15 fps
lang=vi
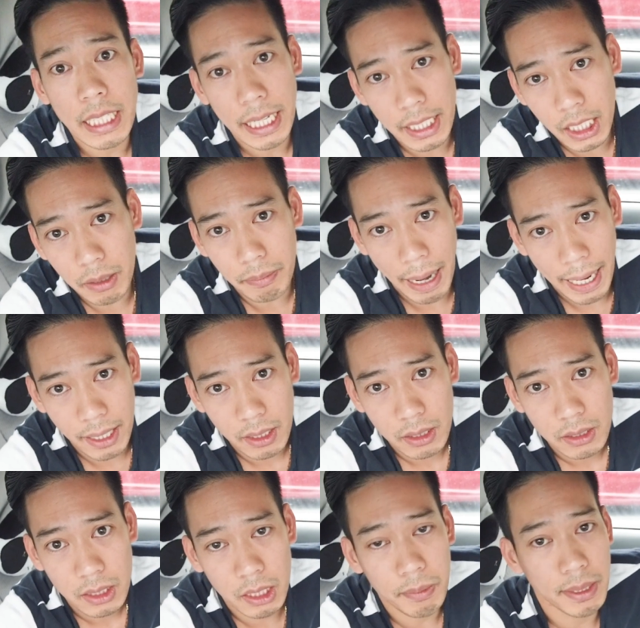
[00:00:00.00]
sẻ với các bạn
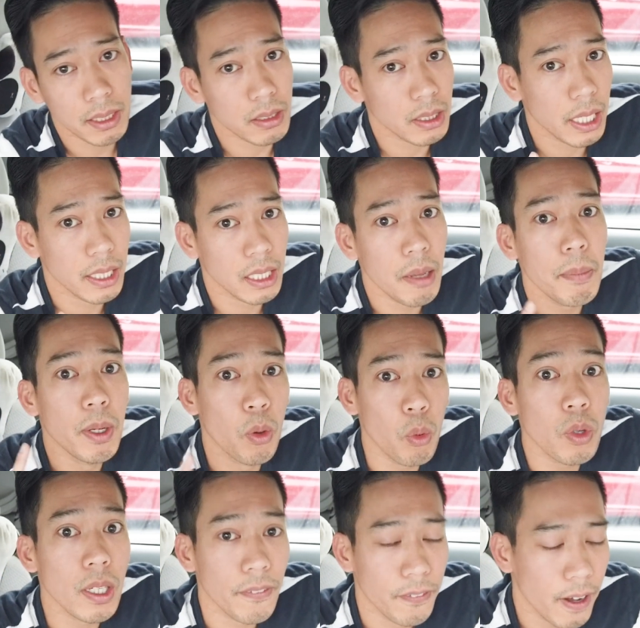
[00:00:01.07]
nhưng mà trước tiên để mình
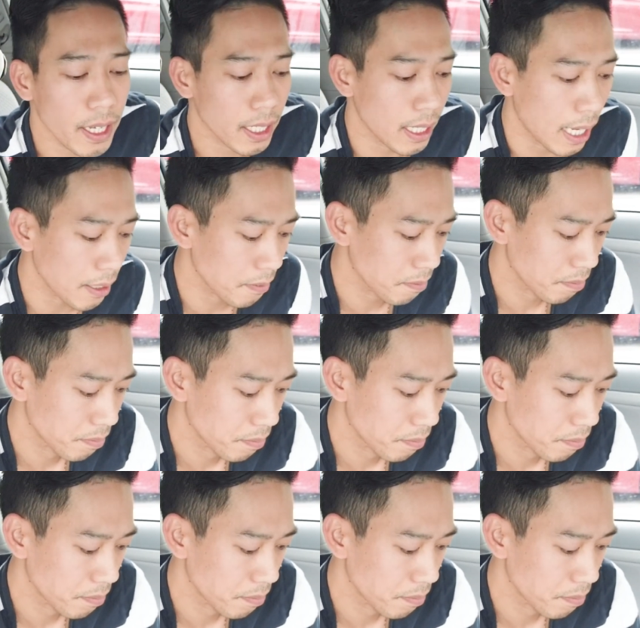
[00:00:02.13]
uống cà phê cái đã